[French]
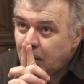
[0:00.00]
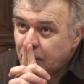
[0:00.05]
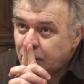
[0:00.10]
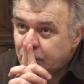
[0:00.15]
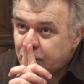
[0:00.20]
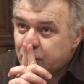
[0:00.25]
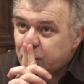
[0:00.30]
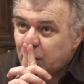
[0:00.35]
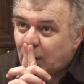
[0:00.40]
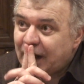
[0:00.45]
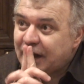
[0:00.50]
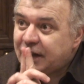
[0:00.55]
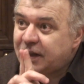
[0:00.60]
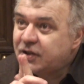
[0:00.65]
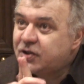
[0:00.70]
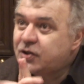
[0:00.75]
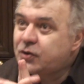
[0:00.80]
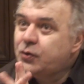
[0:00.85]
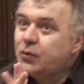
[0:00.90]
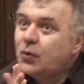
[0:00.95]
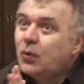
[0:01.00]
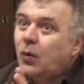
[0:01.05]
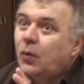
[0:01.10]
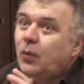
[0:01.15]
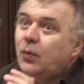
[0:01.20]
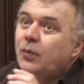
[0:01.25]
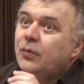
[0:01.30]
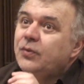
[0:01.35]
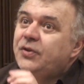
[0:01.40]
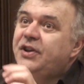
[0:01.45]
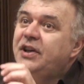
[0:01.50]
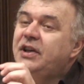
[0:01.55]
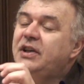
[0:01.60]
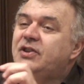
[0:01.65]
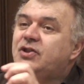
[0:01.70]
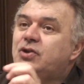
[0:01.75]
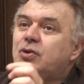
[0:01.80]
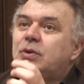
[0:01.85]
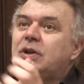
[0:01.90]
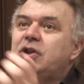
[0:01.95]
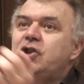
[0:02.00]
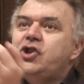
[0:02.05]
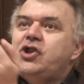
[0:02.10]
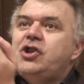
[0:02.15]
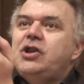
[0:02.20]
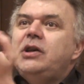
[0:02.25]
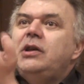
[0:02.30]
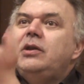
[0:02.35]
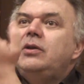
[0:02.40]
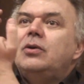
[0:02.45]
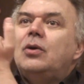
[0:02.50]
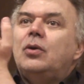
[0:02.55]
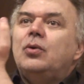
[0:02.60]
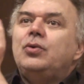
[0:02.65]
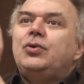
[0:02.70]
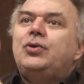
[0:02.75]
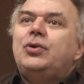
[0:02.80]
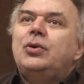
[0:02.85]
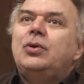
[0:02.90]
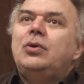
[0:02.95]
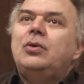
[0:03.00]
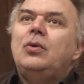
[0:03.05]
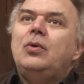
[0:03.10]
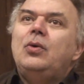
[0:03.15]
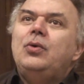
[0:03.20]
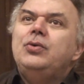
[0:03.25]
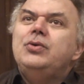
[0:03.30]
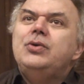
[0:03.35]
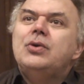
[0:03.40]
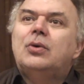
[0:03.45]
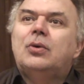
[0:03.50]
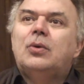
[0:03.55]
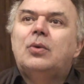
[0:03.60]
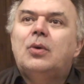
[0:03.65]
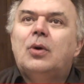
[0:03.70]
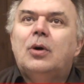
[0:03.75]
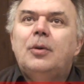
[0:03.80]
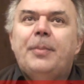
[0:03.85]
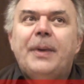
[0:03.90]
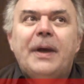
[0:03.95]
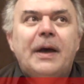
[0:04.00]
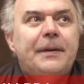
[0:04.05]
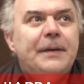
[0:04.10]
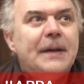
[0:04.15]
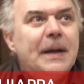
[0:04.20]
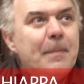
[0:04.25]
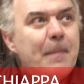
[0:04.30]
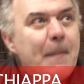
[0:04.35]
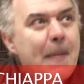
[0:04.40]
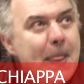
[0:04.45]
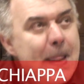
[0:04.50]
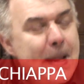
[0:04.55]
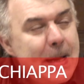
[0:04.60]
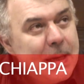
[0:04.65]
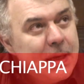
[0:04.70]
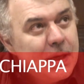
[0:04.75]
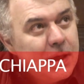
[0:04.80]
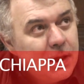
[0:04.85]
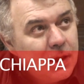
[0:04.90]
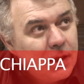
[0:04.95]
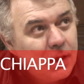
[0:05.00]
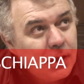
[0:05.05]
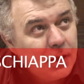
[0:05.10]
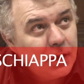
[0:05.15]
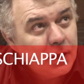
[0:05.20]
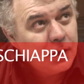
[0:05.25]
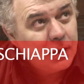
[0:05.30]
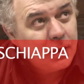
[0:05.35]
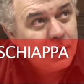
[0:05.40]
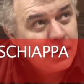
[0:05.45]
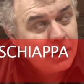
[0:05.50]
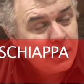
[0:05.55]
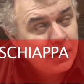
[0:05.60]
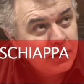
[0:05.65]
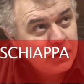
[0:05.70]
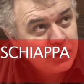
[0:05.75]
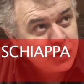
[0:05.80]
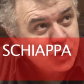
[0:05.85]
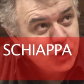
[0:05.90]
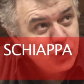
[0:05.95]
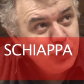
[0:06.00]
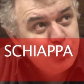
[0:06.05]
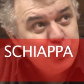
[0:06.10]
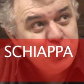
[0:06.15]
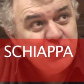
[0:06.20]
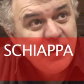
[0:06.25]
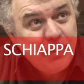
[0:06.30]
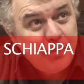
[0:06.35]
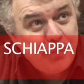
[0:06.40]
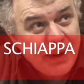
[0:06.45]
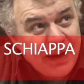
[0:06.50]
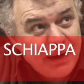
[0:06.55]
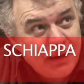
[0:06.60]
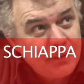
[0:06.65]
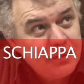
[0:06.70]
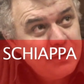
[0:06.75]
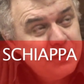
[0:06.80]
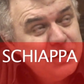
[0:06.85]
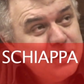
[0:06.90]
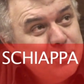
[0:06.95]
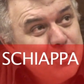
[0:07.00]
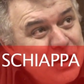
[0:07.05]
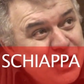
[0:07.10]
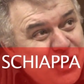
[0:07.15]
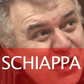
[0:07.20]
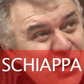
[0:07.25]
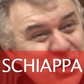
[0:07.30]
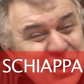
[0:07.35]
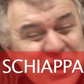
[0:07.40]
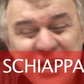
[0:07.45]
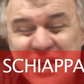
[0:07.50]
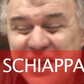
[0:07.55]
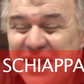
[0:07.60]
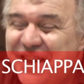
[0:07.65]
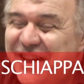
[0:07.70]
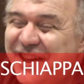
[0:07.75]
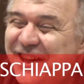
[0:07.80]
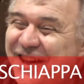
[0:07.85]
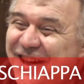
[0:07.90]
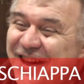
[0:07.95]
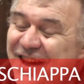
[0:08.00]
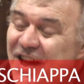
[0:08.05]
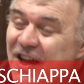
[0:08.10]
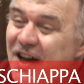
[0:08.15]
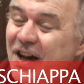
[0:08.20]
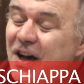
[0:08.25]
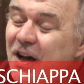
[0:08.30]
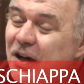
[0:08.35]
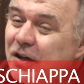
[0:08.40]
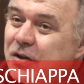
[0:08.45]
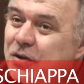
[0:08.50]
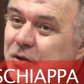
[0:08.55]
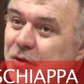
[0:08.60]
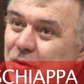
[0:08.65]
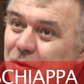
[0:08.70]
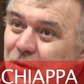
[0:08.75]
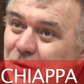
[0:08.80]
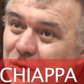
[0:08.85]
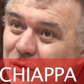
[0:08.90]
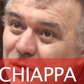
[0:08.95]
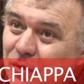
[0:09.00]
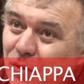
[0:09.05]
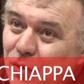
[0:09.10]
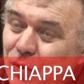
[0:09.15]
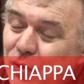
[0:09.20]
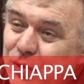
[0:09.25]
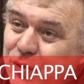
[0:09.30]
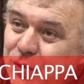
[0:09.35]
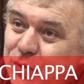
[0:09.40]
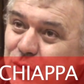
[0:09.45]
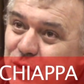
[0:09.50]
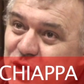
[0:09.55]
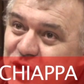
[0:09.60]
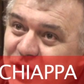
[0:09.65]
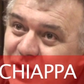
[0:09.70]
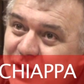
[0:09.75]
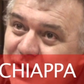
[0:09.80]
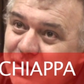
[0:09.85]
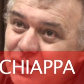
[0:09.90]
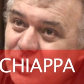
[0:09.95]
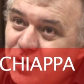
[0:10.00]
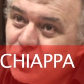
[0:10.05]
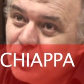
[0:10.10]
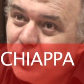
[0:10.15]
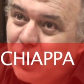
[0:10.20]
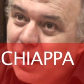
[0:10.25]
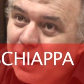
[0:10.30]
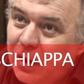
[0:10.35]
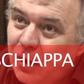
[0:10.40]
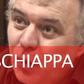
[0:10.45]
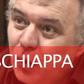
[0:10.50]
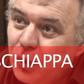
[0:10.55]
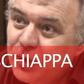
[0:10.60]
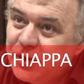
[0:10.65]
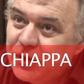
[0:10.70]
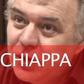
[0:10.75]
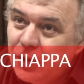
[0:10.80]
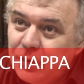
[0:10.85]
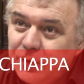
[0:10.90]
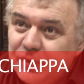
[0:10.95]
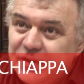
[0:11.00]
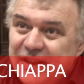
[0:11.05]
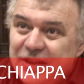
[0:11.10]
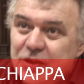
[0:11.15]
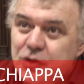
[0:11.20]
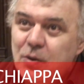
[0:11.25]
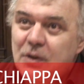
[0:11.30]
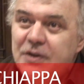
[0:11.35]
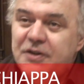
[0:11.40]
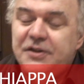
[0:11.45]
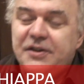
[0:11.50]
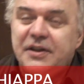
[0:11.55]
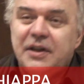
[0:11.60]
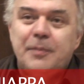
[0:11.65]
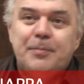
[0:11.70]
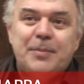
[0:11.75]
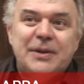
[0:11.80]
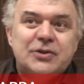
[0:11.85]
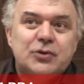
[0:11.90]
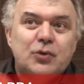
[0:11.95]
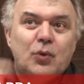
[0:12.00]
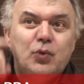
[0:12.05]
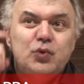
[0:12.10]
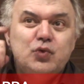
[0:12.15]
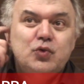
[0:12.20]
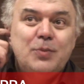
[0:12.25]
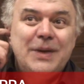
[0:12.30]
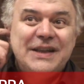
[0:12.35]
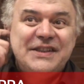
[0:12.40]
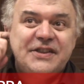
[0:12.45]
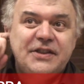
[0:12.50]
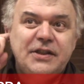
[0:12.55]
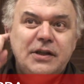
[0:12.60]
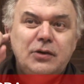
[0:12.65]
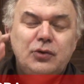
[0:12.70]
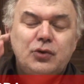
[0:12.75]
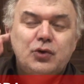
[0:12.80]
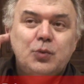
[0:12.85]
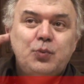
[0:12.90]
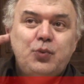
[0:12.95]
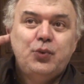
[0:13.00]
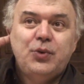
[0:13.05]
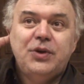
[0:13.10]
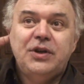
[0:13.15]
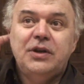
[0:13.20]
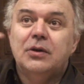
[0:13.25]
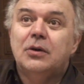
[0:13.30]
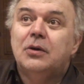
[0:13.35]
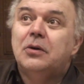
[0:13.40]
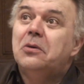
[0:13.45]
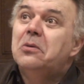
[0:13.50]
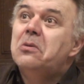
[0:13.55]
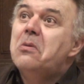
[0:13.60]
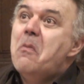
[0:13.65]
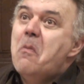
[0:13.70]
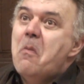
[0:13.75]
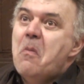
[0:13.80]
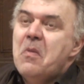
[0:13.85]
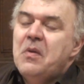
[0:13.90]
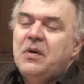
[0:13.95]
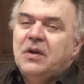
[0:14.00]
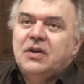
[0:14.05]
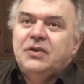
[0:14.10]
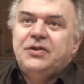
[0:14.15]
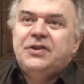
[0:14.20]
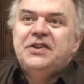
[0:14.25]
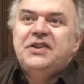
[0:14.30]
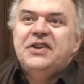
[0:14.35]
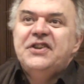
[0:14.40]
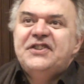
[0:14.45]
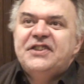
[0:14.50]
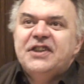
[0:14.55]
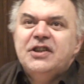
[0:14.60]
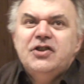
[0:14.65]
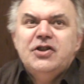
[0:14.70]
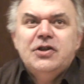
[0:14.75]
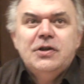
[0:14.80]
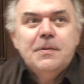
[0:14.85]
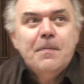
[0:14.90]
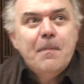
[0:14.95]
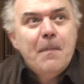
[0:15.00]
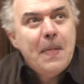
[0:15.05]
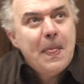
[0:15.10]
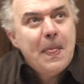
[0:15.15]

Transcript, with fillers: sur la question des origines de l'Union européenne. Euh, je ne pouvais pas imaginer que le sujet soit autant d'actualité, parce qu'on nous bassine depuis euh, des décennies